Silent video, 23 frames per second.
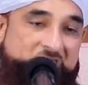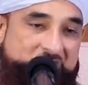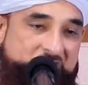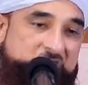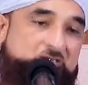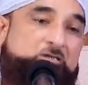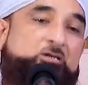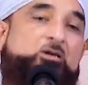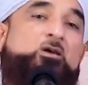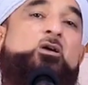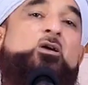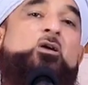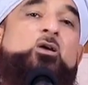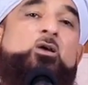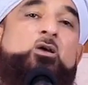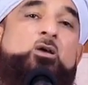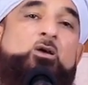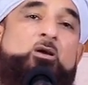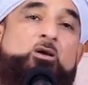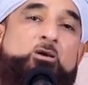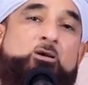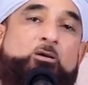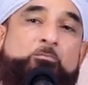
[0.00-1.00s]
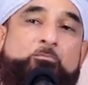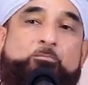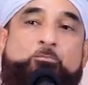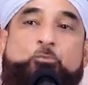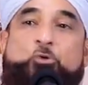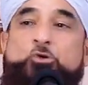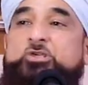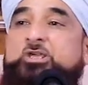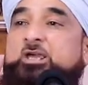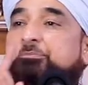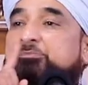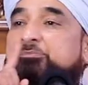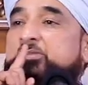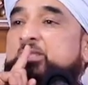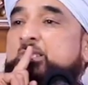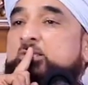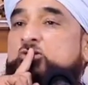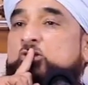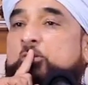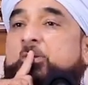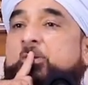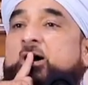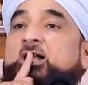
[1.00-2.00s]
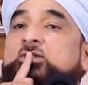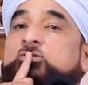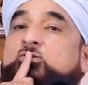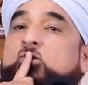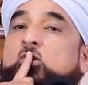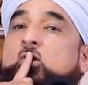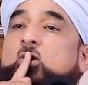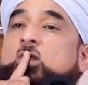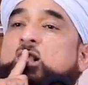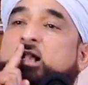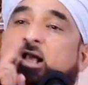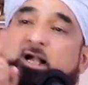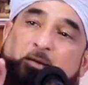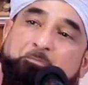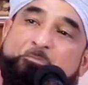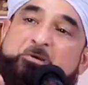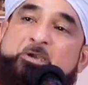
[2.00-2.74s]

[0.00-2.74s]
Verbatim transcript: होना है मुझे अपनी जुबान को